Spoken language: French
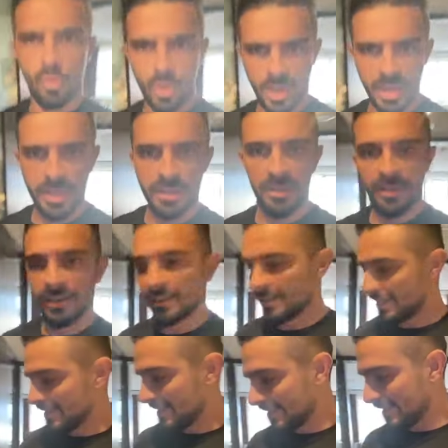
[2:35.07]
Oui.
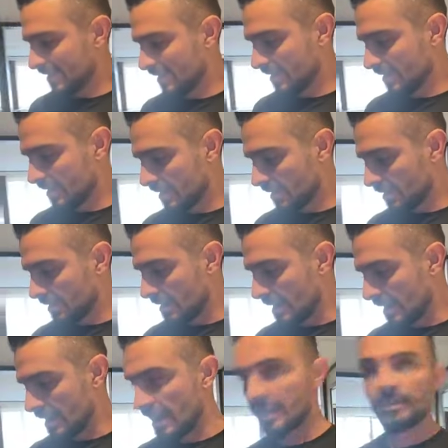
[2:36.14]

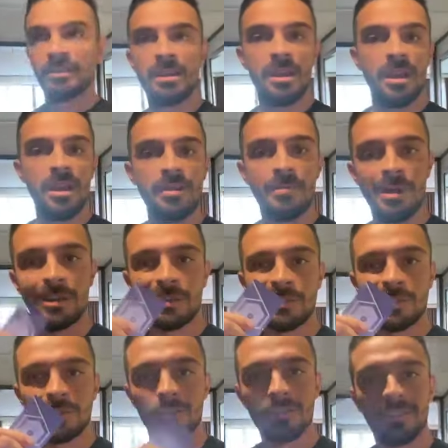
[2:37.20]
La carte, elle
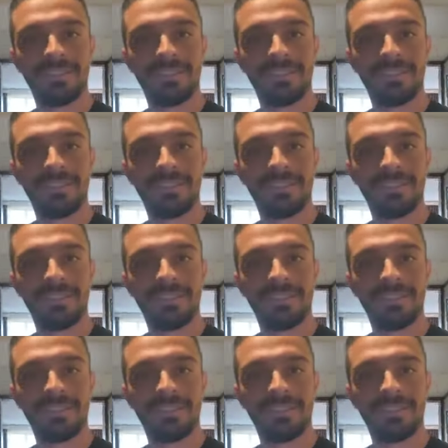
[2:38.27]
marche.